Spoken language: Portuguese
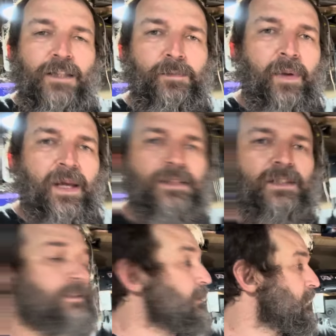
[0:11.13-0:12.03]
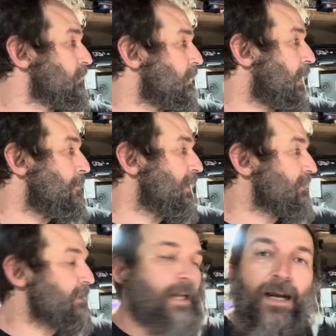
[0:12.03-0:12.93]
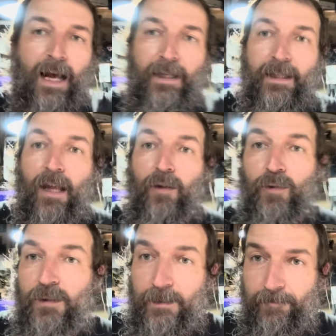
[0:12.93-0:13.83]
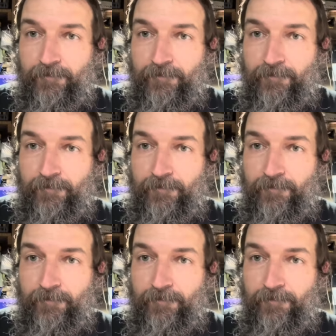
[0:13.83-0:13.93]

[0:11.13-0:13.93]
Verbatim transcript: as peças e acabar de secar ali na luz.